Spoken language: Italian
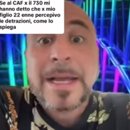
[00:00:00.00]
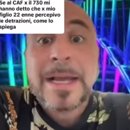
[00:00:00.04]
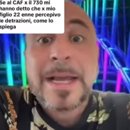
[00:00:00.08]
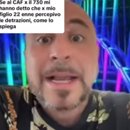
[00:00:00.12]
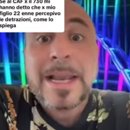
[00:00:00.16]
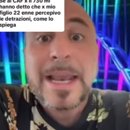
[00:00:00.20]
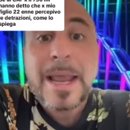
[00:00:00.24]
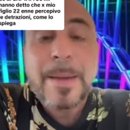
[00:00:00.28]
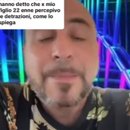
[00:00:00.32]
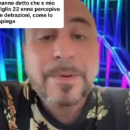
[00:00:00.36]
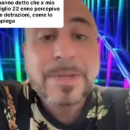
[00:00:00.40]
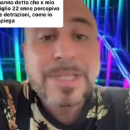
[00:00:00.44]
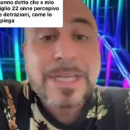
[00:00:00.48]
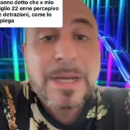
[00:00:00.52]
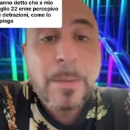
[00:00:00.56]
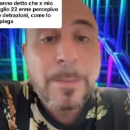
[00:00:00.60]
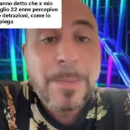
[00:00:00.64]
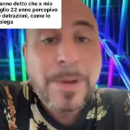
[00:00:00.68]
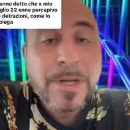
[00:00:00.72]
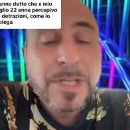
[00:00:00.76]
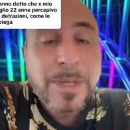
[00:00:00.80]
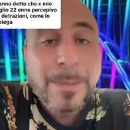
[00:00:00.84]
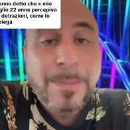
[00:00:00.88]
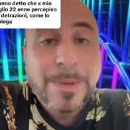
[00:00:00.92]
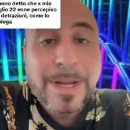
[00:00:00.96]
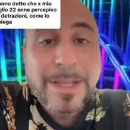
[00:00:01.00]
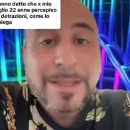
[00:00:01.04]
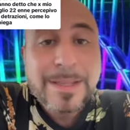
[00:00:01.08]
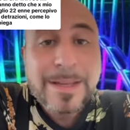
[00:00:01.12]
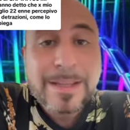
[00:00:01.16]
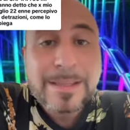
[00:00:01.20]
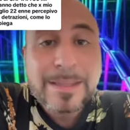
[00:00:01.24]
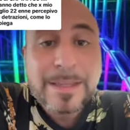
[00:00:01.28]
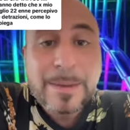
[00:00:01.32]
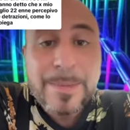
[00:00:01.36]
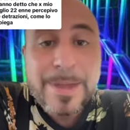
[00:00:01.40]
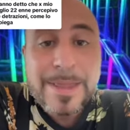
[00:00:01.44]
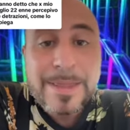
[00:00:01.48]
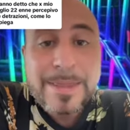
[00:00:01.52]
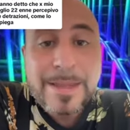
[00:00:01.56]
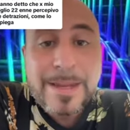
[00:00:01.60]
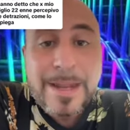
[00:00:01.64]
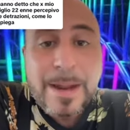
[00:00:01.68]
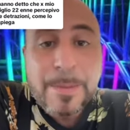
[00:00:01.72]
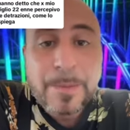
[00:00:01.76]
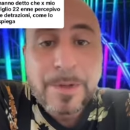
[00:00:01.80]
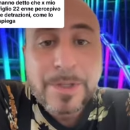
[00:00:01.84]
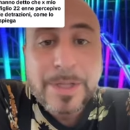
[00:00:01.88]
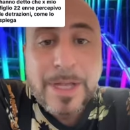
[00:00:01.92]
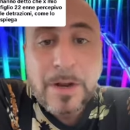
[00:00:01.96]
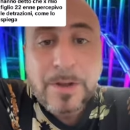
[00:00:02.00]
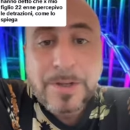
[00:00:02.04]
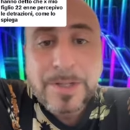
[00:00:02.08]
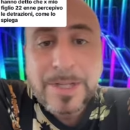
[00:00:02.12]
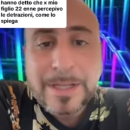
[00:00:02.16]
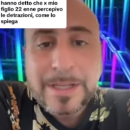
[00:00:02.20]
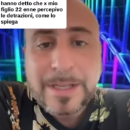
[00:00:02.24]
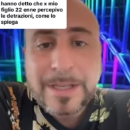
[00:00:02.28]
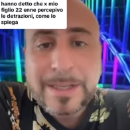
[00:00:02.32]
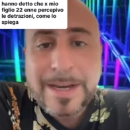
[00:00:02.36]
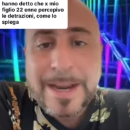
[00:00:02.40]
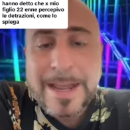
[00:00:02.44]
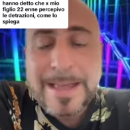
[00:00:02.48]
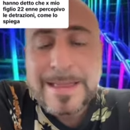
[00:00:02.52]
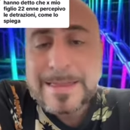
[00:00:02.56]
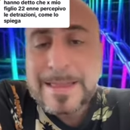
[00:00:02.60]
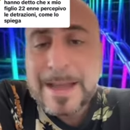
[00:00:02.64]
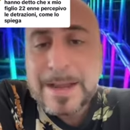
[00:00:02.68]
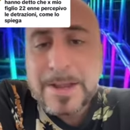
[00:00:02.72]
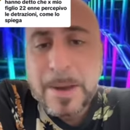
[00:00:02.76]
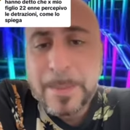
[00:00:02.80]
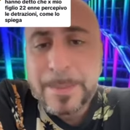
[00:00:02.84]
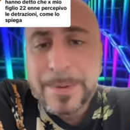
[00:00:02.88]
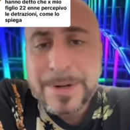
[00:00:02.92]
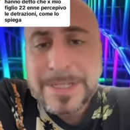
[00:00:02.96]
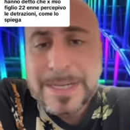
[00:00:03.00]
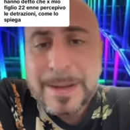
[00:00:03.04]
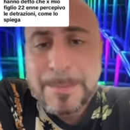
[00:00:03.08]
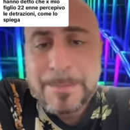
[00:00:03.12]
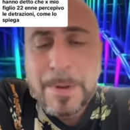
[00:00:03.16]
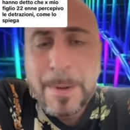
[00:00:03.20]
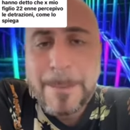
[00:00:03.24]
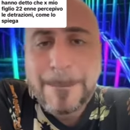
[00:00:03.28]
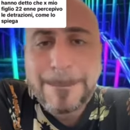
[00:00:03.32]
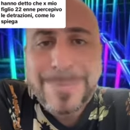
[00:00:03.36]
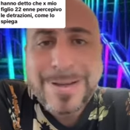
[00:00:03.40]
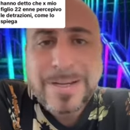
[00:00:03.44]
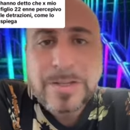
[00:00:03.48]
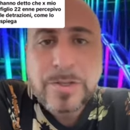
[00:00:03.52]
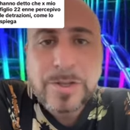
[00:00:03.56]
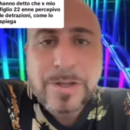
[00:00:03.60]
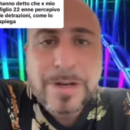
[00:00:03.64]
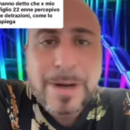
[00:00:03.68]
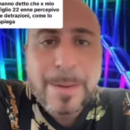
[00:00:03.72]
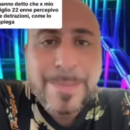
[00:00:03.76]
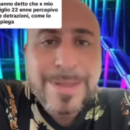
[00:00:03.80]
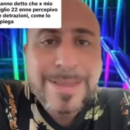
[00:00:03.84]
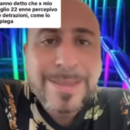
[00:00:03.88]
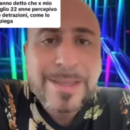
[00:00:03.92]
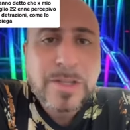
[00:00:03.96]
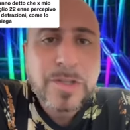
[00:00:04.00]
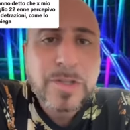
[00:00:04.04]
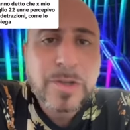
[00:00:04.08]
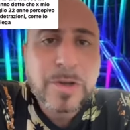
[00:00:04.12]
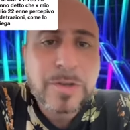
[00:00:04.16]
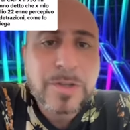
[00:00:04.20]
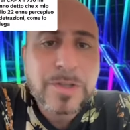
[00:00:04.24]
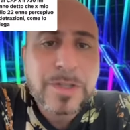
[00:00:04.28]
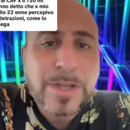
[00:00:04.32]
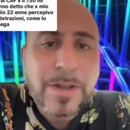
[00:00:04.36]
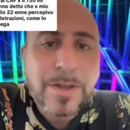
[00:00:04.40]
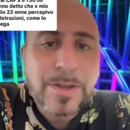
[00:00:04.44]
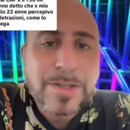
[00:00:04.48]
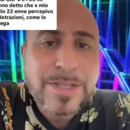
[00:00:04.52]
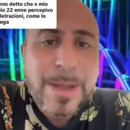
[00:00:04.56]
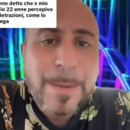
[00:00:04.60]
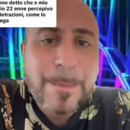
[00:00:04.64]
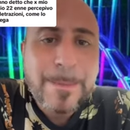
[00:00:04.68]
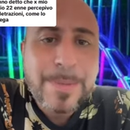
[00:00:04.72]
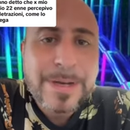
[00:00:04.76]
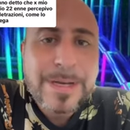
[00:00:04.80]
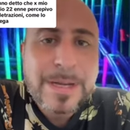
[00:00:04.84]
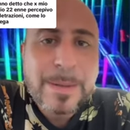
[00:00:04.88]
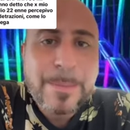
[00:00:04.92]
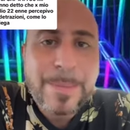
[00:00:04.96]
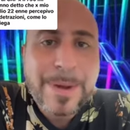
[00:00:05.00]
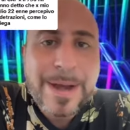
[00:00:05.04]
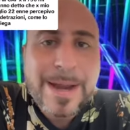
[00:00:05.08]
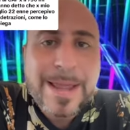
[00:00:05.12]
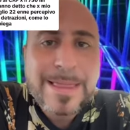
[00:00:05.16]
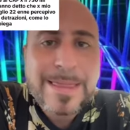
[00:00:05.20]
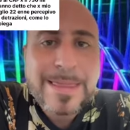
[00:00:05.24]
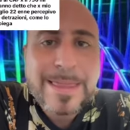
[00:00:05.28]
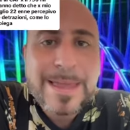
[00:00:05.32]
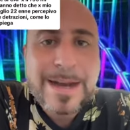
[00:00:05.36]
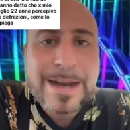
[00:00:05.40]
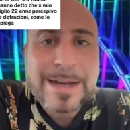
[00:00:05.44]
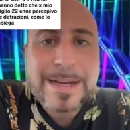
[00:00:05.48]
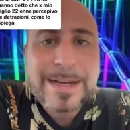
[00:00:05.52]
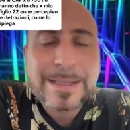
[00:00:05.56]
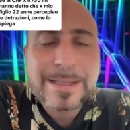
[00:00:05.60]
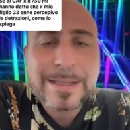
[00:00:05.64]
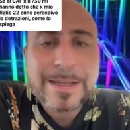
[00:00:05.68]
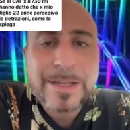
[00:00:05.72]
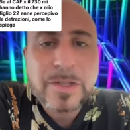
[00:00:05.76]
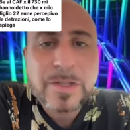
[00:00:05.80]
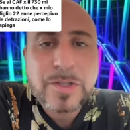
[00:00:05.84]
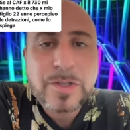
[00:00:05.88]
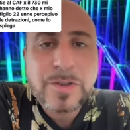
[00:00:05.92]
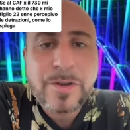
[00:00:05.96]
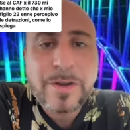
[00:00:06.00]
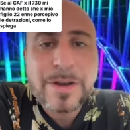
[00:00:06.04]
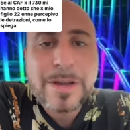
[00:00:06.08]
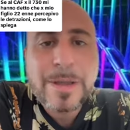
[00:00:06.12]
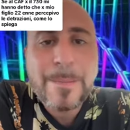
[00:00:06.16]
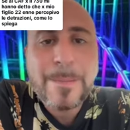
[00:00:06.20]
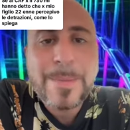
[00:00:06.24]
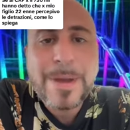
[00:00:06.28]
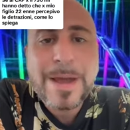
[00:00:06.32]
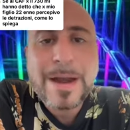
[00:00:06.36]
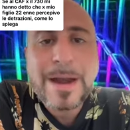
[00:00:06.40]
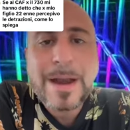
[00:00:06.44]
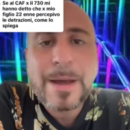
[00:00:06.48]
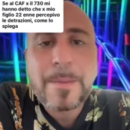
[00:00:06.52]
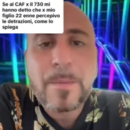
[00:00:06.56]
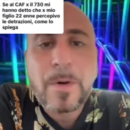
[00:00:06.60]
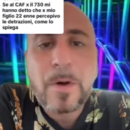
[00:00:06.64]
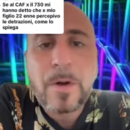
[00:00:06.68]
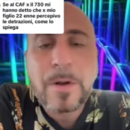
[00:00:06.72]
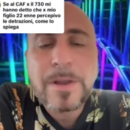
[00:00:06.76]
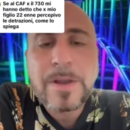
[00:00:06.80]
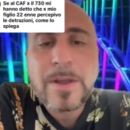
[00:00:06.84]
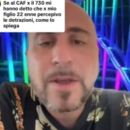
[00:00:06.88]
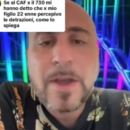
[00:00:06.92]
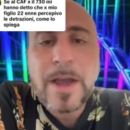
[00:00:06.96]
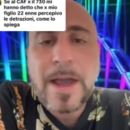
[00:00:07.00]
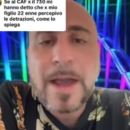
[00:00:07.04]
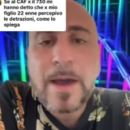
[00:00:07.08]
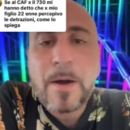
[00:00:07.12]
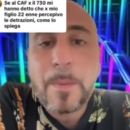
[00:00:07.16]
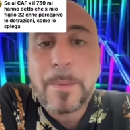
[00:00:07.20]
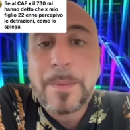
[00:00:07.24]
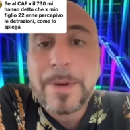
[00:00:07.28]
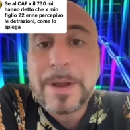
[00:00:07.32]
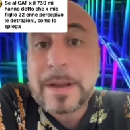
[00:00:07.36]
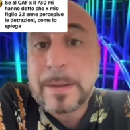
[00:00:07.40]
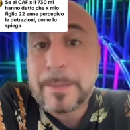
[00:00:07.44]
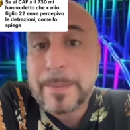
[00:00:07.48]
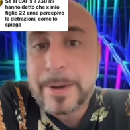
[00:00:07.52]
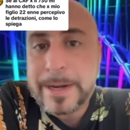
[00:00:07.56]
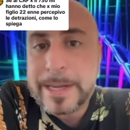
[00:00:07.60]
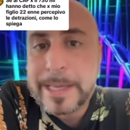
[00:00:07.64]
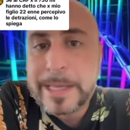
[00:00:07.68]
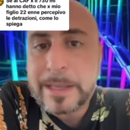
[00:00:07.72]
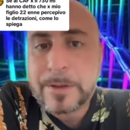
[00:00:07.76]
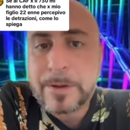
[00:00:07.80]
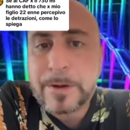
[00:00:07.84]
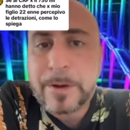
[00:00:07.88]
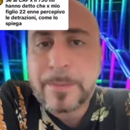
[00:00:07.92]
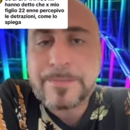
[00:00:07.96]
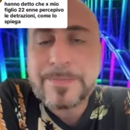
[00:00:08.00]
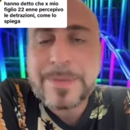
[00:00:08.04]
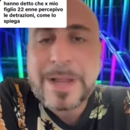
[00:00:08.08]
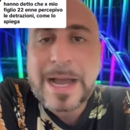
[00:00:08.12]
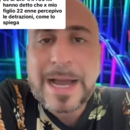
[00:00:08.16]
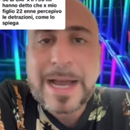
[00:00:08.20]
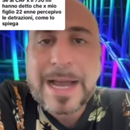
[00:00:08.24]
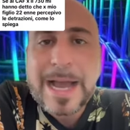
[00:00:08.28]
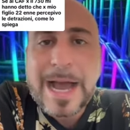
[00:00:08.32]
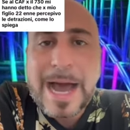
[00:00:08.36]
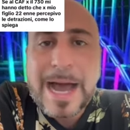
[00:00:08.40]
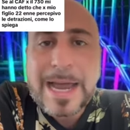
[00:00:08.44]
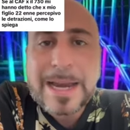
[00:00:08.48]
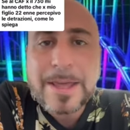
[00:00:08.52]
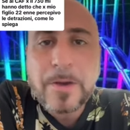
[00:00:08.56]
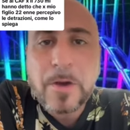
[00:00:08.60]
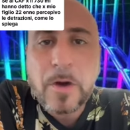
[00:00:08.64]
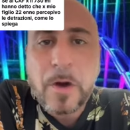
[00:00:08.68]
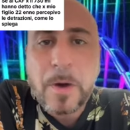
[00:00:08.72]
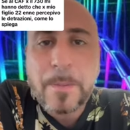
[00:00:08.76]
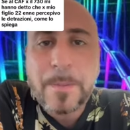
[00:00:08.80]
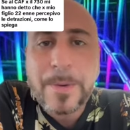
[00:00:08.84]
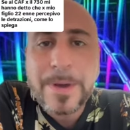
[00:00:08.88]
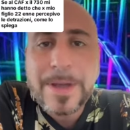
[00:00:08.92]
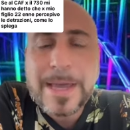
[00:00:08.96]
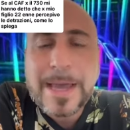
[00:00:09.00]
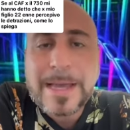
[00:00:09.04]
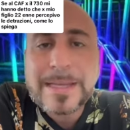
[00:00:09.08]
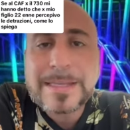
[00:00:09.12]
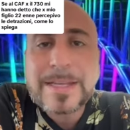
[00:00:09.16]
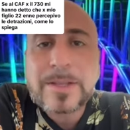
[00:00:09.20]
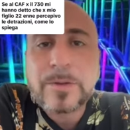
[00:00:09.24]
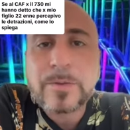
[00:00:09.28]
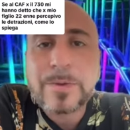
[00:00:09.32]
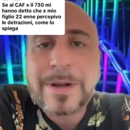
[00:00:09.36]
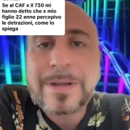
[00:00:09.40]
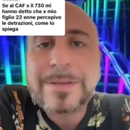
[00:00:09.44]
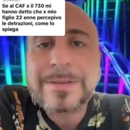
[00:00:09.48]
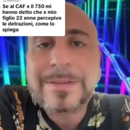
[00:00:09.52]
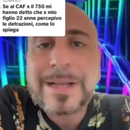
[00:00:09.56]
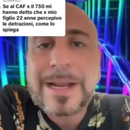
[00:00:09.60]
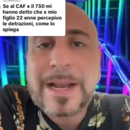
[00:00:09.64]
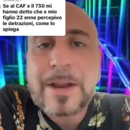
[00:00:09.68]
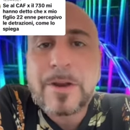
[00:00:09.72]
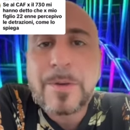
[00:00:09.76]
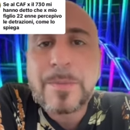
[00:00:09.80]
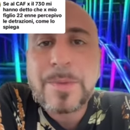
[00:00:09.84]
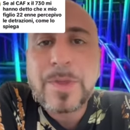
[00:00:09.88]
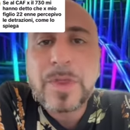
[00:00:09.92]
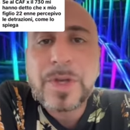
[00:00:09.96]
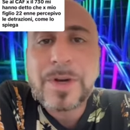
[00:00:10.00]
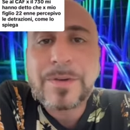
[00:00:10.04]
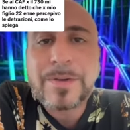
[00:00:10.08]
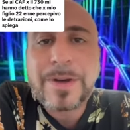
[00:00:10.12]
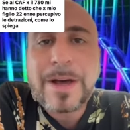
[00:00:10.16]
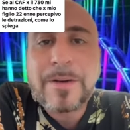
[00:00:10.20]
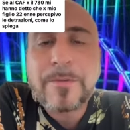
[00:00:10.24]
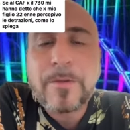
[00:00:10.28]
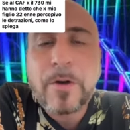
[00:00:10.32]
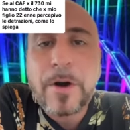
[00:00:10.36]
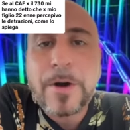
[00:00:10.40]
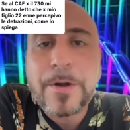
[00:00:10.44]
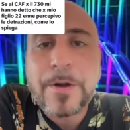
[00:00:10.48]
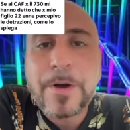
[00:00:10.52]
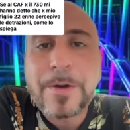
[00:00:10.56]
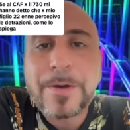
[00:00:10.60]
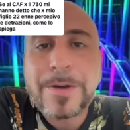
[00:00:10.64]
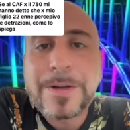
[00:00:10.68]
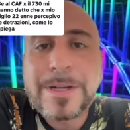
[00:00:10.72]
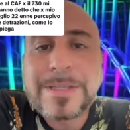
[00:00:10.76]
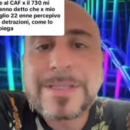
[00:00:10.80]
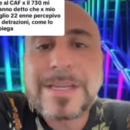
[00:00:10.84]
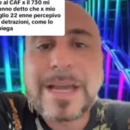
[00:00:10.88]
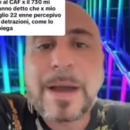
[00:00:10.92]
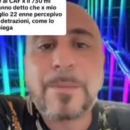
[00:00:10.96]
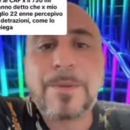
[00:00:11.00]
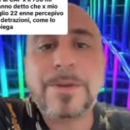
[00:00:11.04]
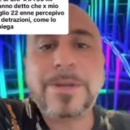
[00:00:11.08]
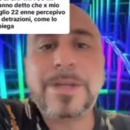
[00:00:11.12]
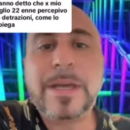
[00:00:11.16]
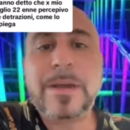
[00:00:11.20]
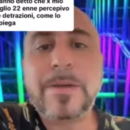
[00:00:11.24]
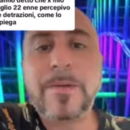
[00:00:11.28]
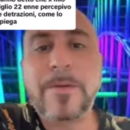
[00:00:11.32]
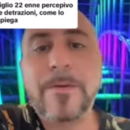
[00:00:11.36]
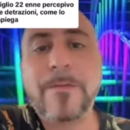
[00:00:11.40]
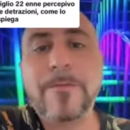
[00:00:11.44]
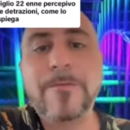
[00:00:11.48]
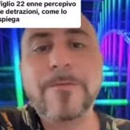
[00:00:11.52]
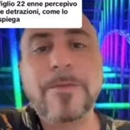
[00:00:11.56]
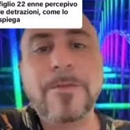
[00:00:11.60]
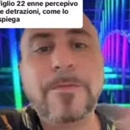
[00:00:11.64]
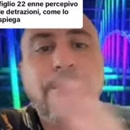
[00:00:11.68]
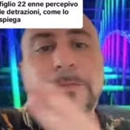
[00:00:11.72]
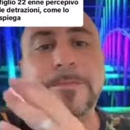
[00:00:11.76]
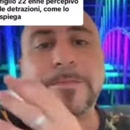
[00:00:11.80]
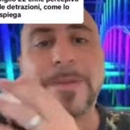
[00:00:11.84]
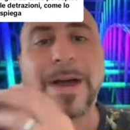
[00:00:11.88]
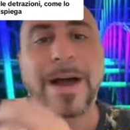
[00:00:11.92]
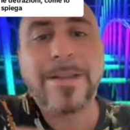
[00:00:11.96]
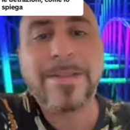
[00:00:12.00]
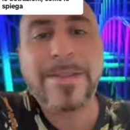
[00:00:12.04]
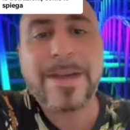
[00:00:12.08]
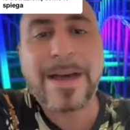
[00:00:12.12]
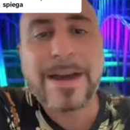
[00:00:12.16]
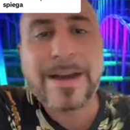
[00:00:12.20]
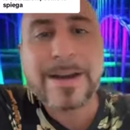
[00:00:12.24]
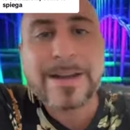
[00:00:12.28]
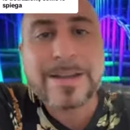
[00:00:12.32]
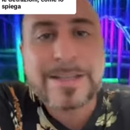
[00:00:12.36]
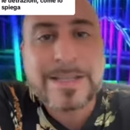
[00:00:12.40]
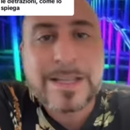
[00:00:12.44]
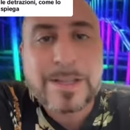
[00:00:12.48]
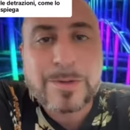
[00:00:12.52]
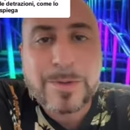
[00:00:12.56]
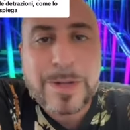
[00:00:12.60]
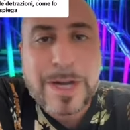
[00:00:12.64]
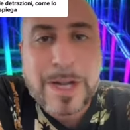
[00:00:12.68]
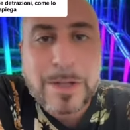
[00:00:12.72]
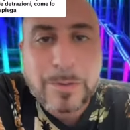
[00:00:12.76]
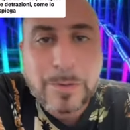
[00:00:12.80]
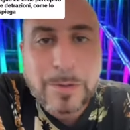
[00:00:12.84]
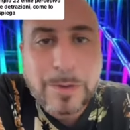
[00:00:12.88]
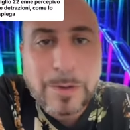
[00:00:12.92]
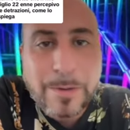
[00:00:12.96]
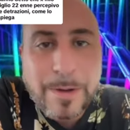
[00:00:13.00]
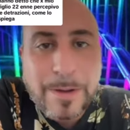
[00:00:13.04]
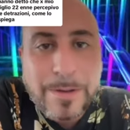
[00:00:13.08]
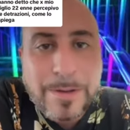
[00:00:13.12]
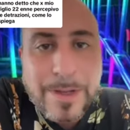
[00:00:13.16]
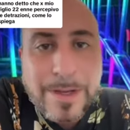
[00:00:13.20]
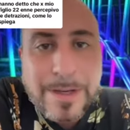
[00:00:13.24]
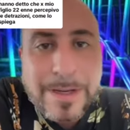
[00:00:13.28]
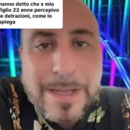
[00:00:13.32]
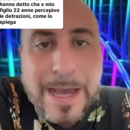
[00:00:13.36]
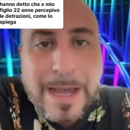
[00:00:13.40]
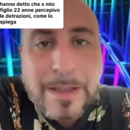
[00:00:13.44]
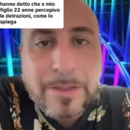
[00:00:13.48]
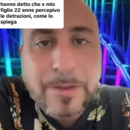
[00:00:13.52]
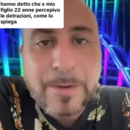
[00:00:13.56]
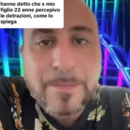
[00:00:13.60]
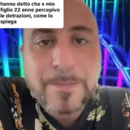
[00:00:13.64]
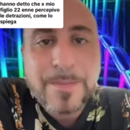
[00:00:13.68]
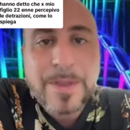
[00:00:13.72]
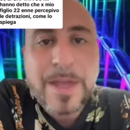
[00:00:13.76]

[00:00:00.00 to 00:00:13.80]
le possiamo percepire direttamente nel modello 730. Io, per esempio, personalmente sconsiglio sempre di prendere le trazioni per la moglie o per il marito a carico, poiché se durante l'anno mi trovo lavoro rischiamo di boom, andare a restituire tutto quanto indietro.